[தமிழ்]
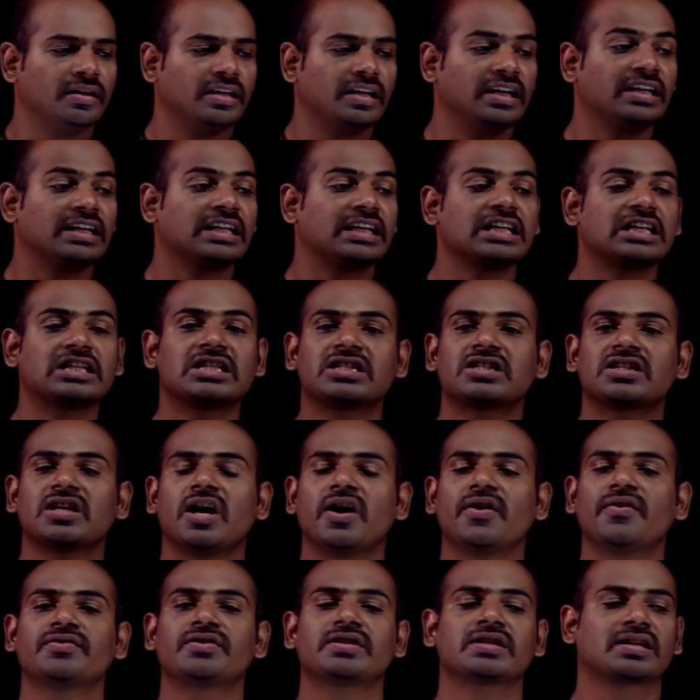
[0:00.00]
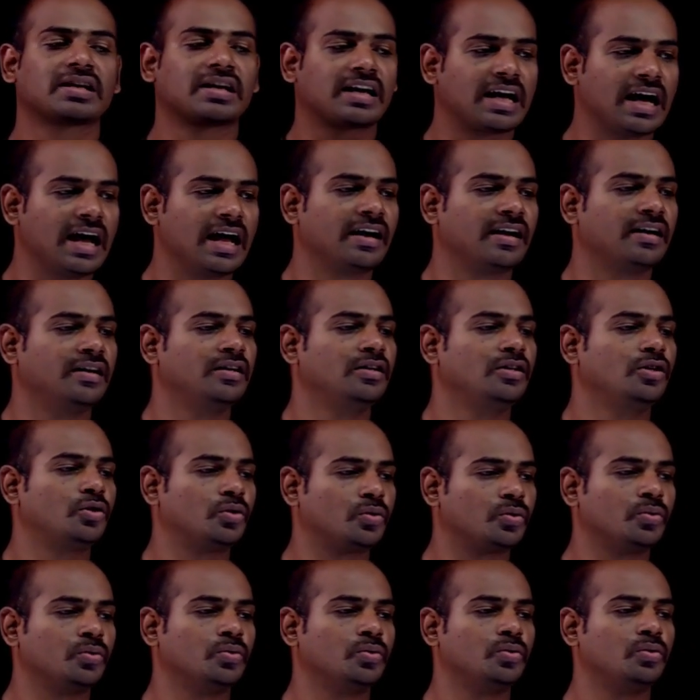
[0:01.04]
தென் கிரிச் ஆஃப்ஸ் கரண்ட்
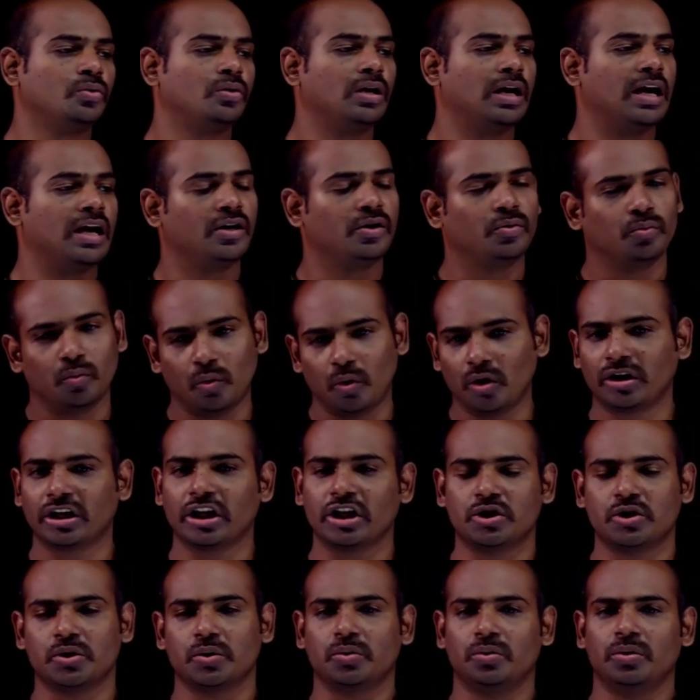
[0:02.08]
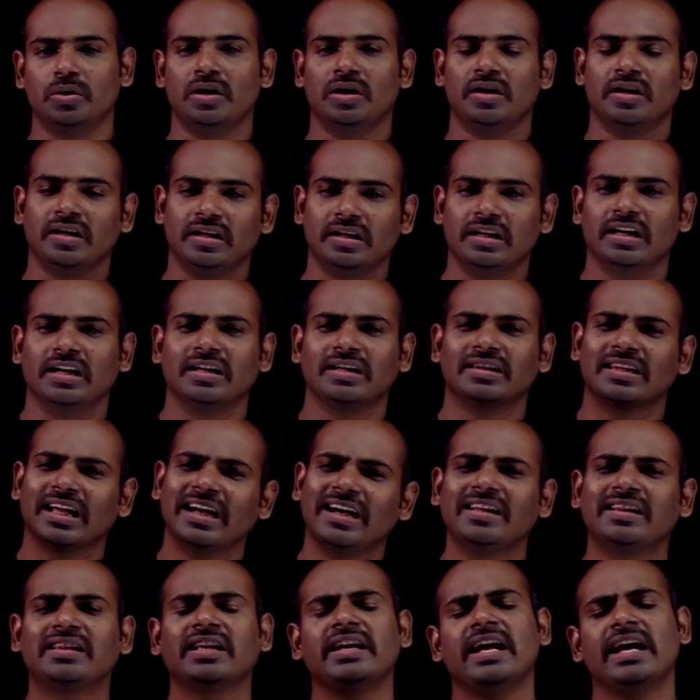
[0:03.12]
ரூல் அண்ட் வோல்டேஜ் ரூல் இதை
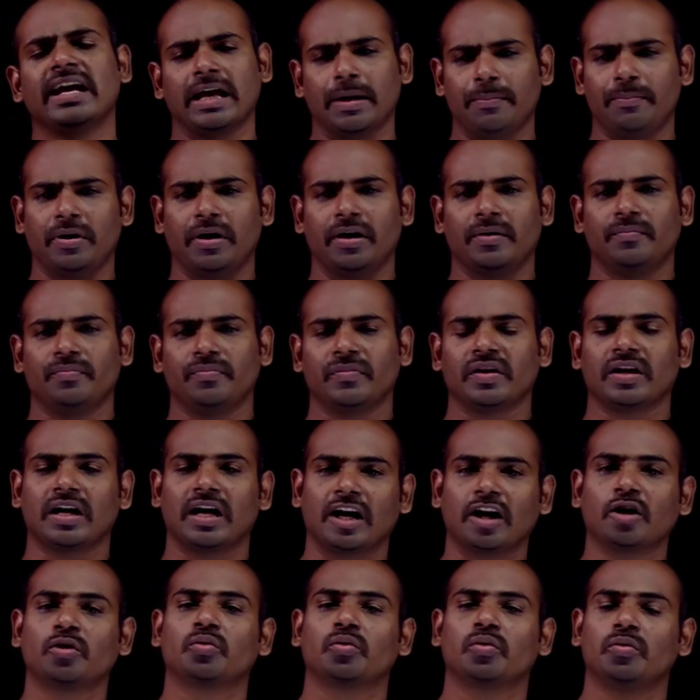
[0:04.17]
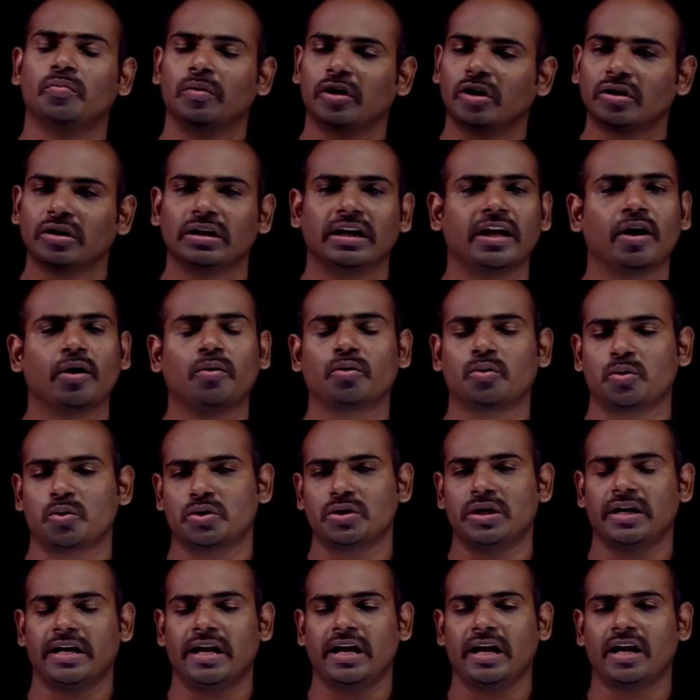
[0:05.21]
தனித்தனியாக கேட்பாங்க கரண்ட் ரூல் மட்டும் தனியாக ஒரு
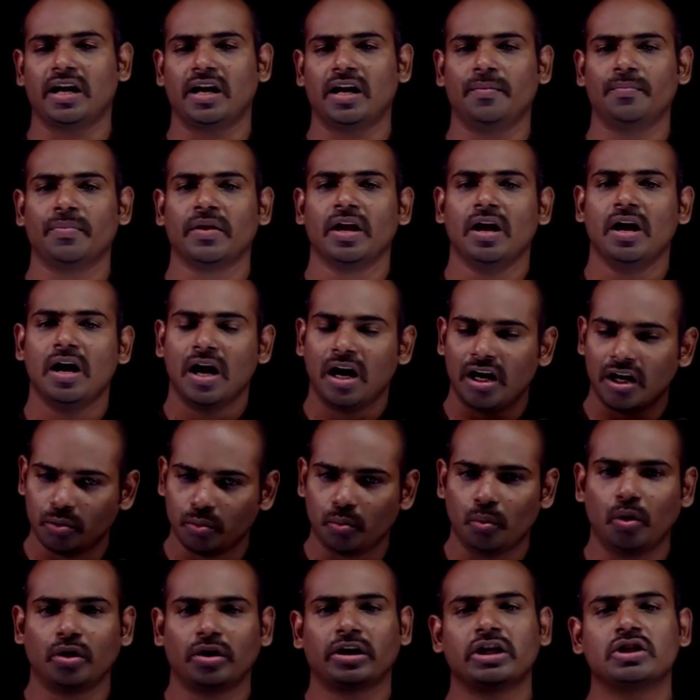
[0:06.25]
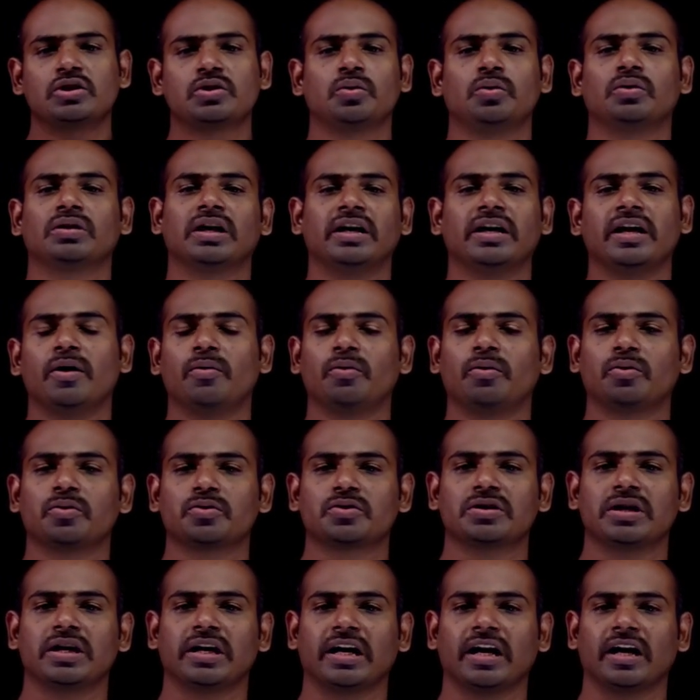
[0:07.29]
கொஸ்டினாக கேட்கலாம் அல்லது வோல்டேஜ் ரூல் தனியாக ஒரு
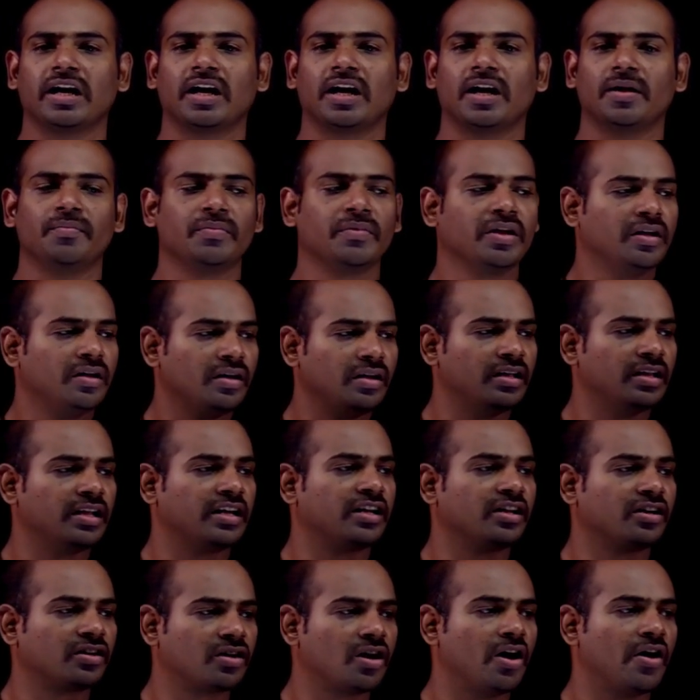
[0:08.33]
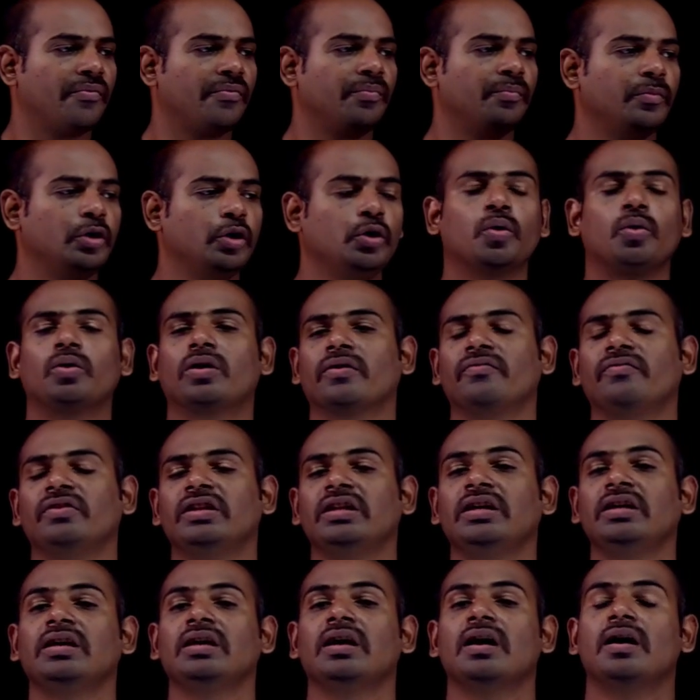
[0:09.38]
கொஸ்டினாக கேட்கலாம் இதை கிரிக் ஆஃப் மின்னோட்ட
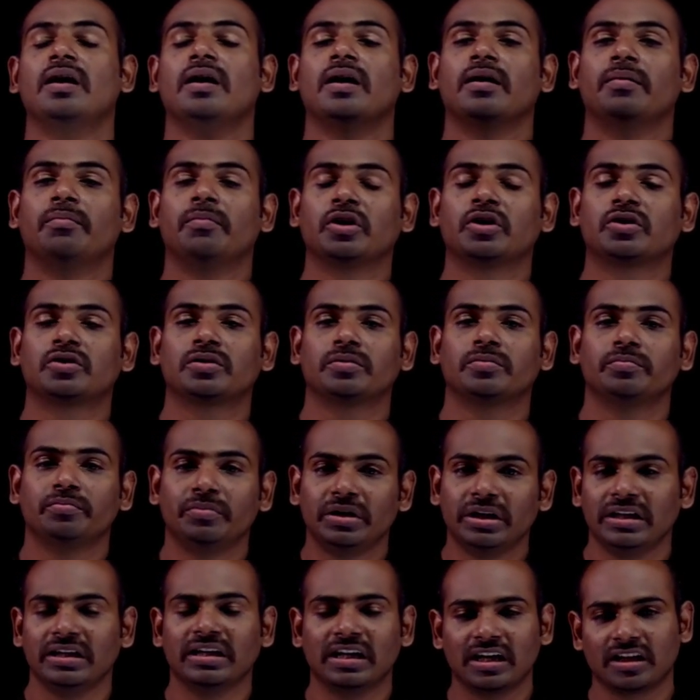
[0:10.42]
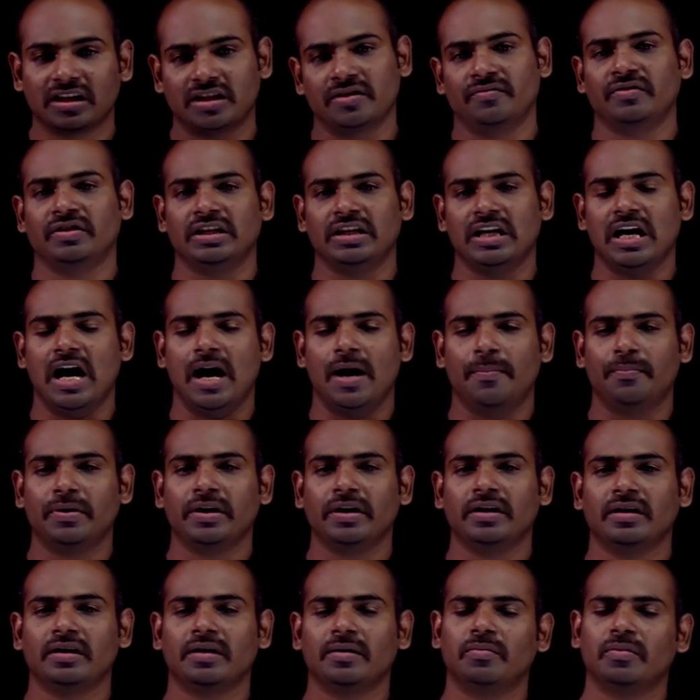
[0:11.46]
விதி மற்றும் மின்னழுத்த விதி
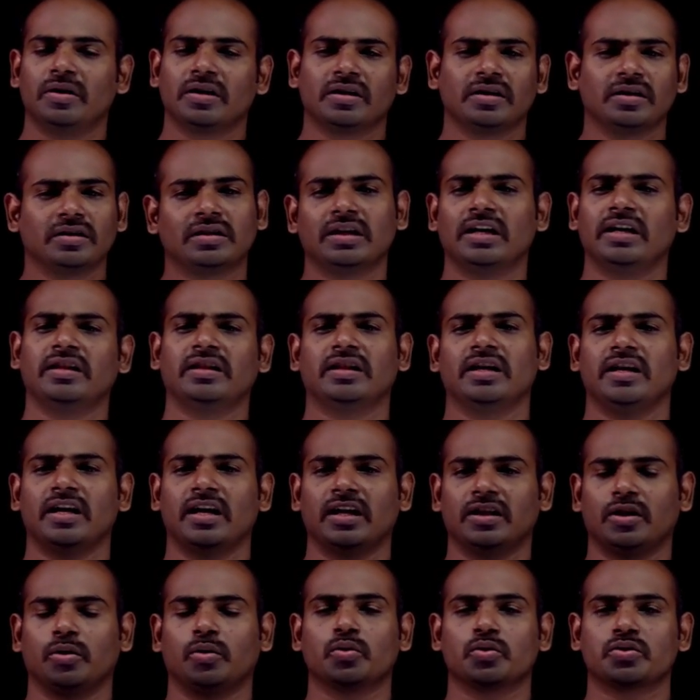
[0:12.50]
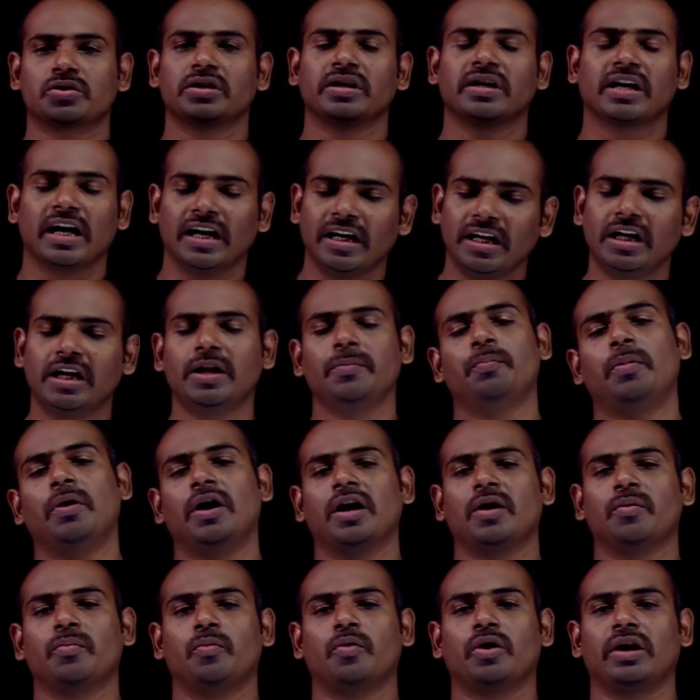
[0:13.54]
அப்படின்னு நம்மளுக்கு தனித்தனியாக அந்த கொஸ்டின்
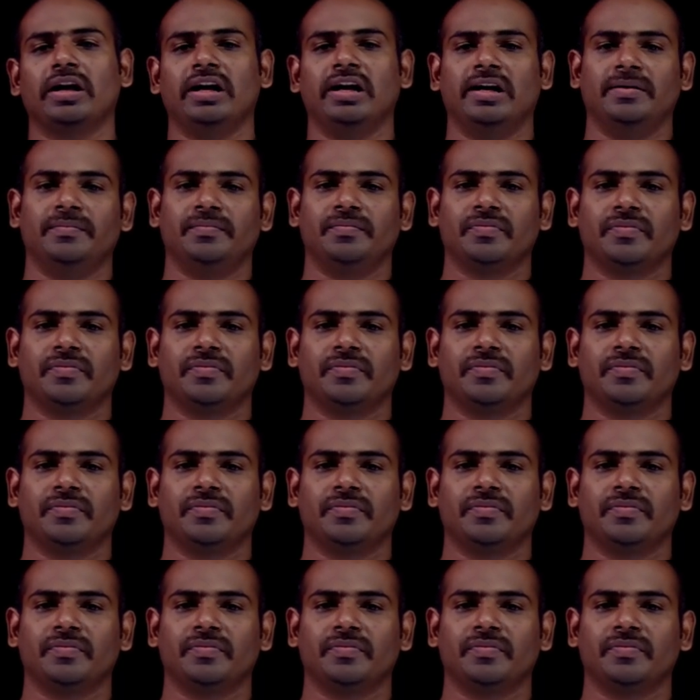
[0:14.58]
கண்டிப்பான முறையில்